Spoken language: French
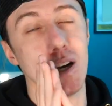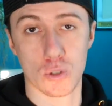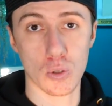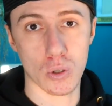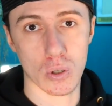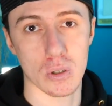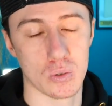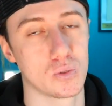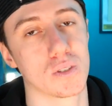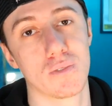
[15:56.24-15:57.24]
un jeu d'horreur.
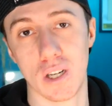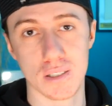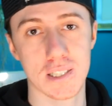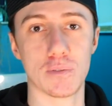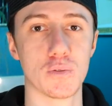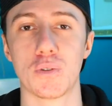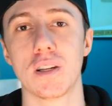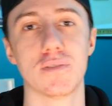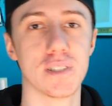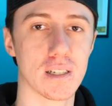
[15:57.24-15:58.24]
Donc voilà, si vous
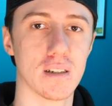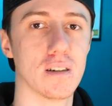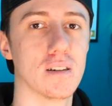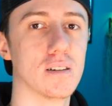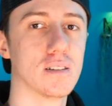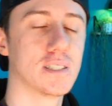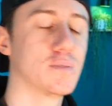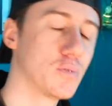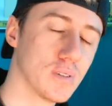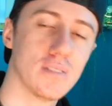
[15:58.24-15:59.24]
voulez venir, euh,
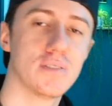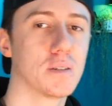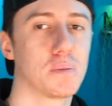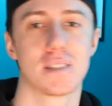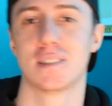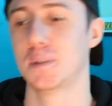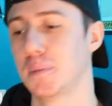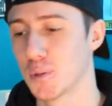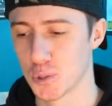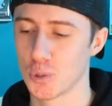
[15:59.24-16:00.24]
si vous voulez venir
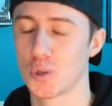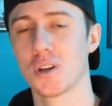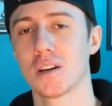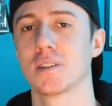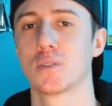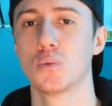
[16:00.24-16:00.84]
participer au jeu d'horreur avec